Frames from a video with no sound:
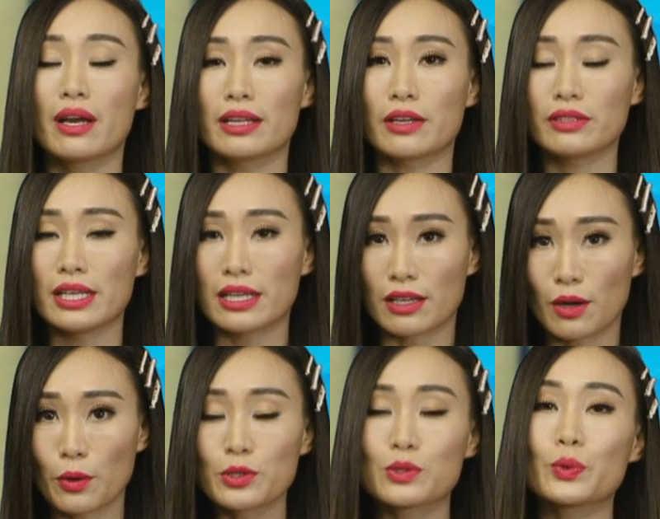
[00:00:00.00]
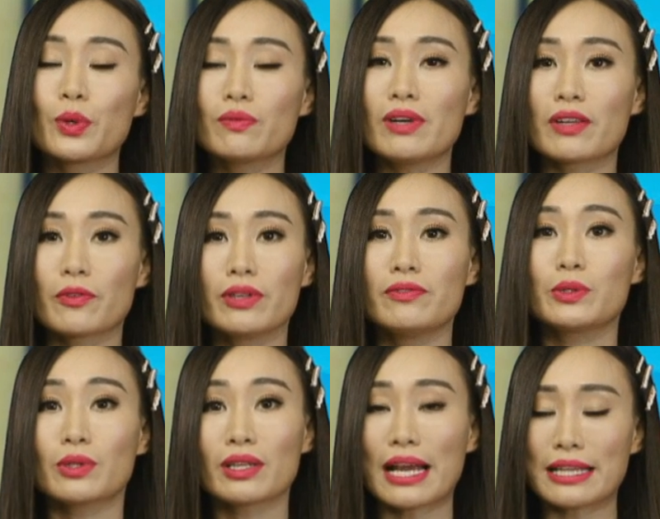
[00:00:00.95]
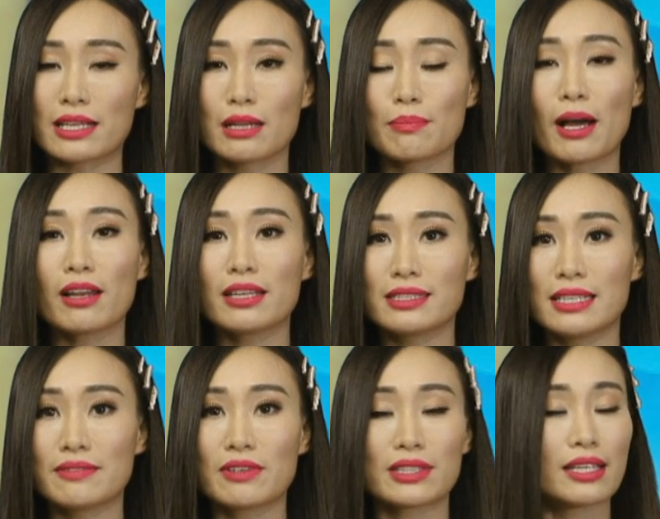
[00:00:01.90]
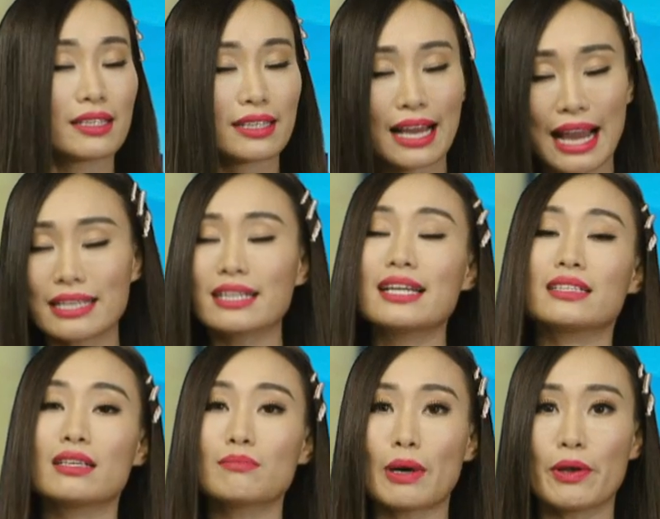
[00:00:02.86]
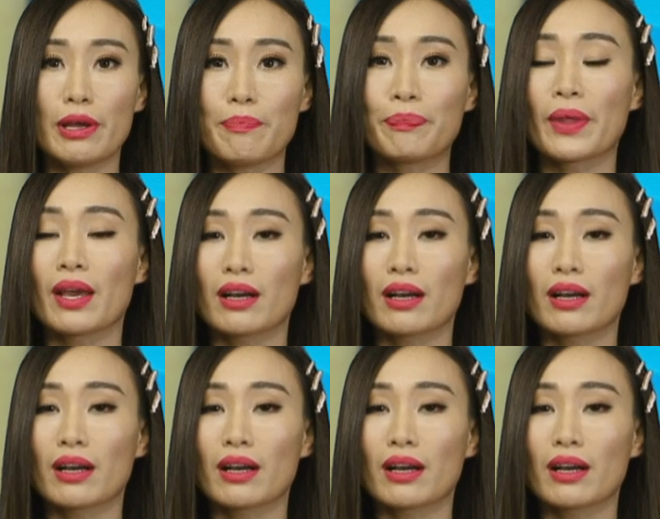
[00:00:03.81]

để có thể ngồi xuống và review tất cả những cái policy và tất cả những hình thức bảo hiểm